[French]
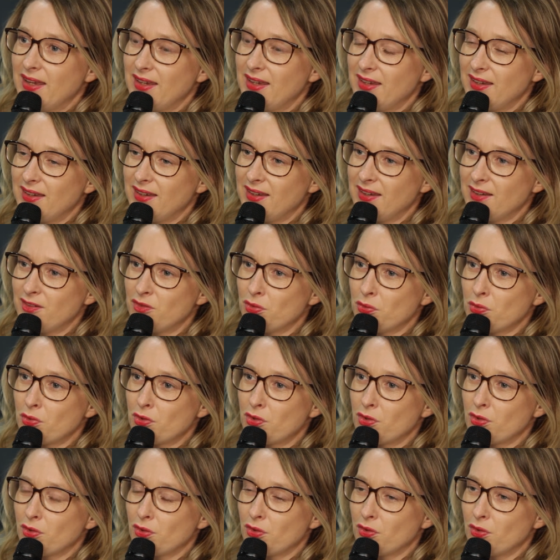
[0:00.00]
Et,
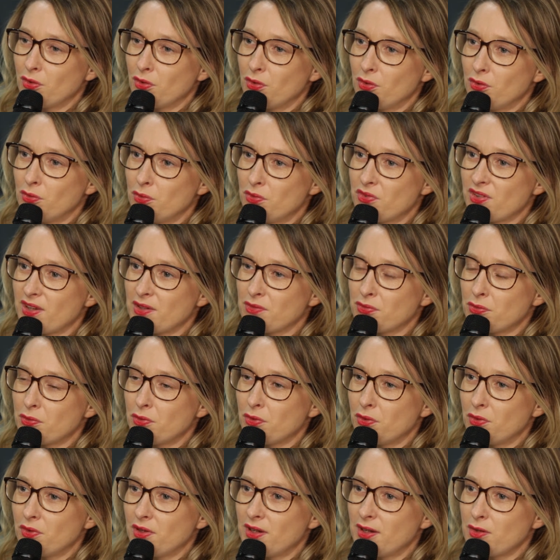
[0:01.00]
donc, nous
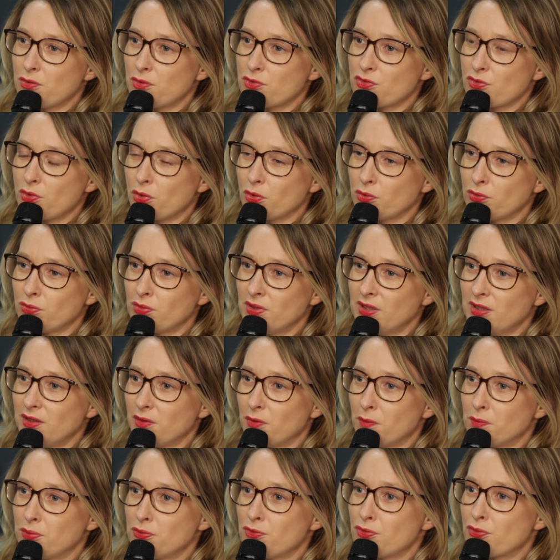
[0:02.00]
avons là aujourd'hui
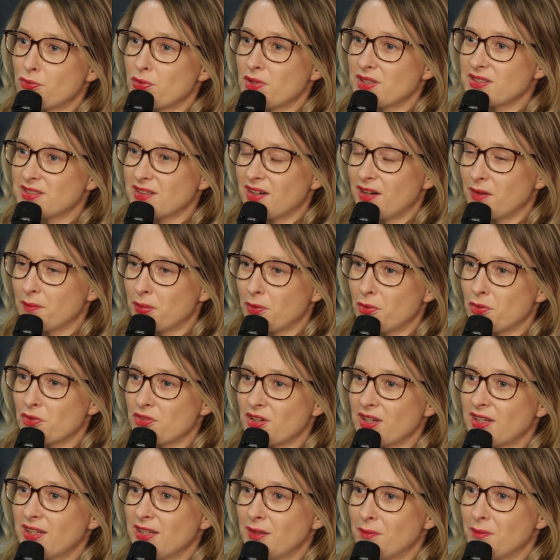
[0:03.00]
pu choisir un
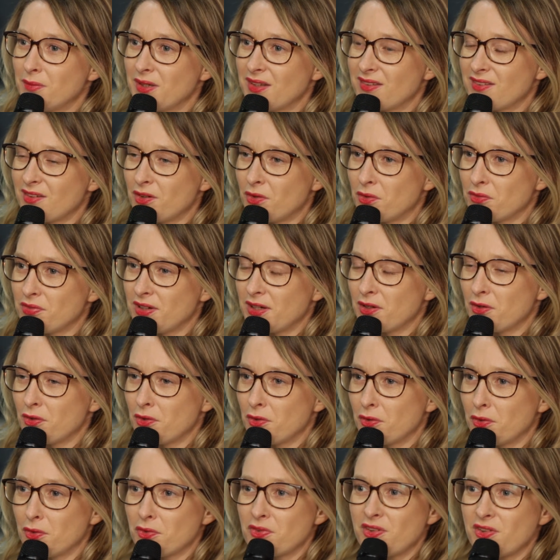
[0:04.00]
projet qui mettait en
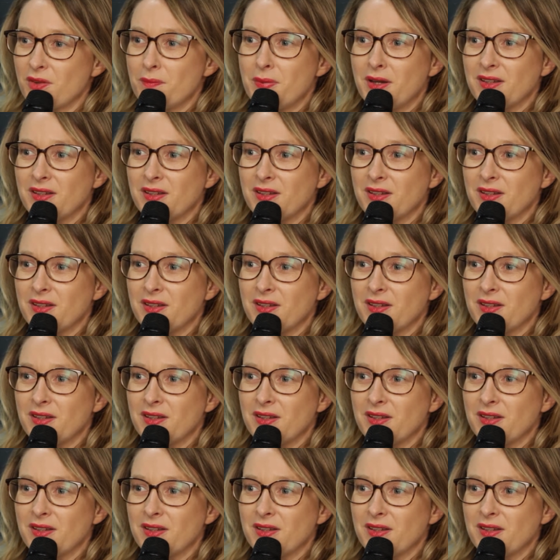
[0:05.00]
valeur ces